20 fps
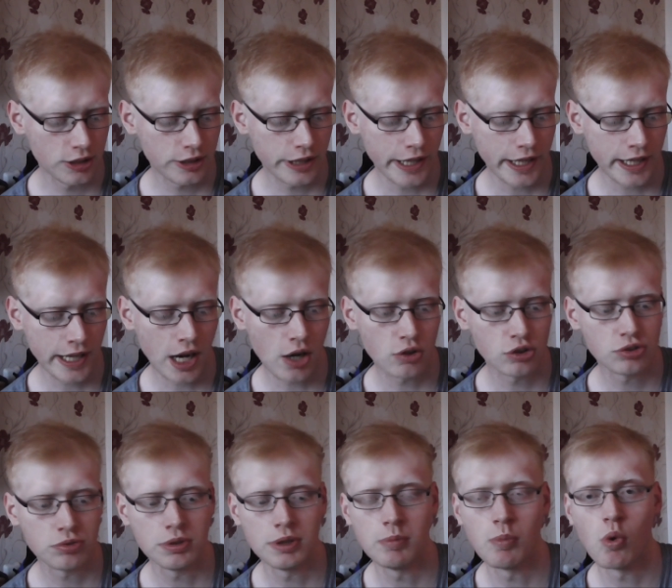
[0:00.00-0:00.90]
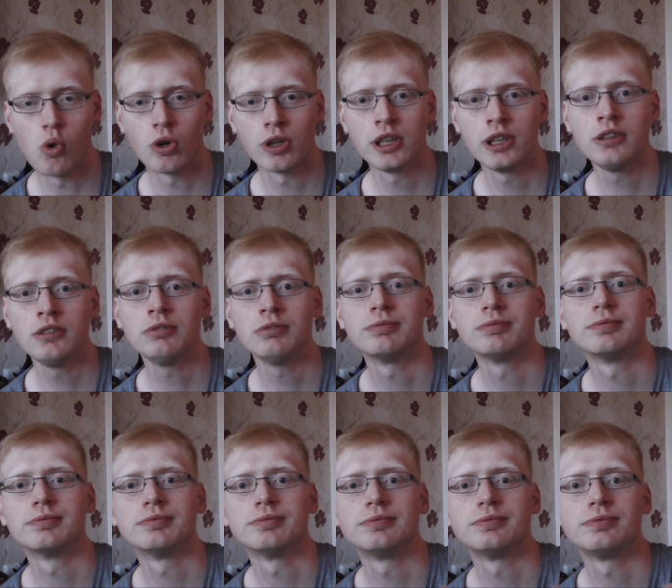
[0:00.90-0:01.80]
der Country Morning.
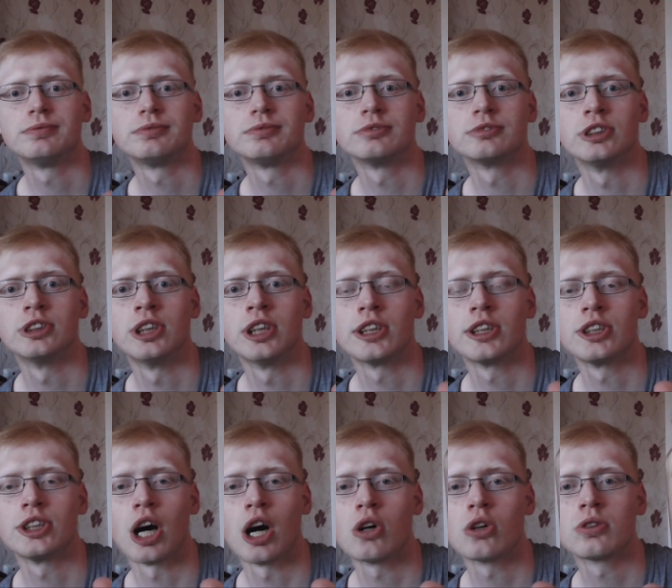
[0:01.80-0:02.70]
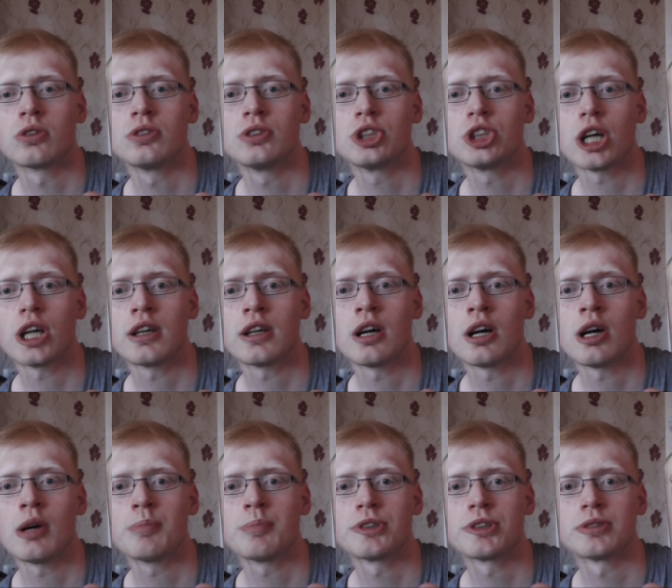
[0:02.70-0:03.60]
Den hatte ich auch noch nicht
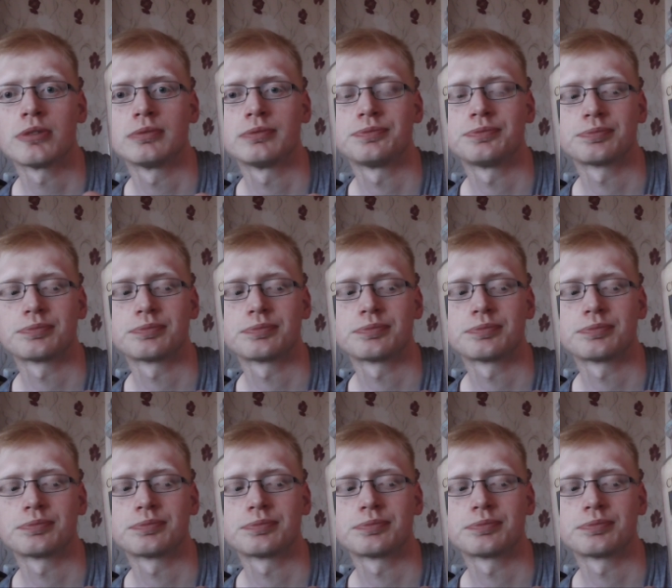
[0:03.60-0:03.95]
angehabt.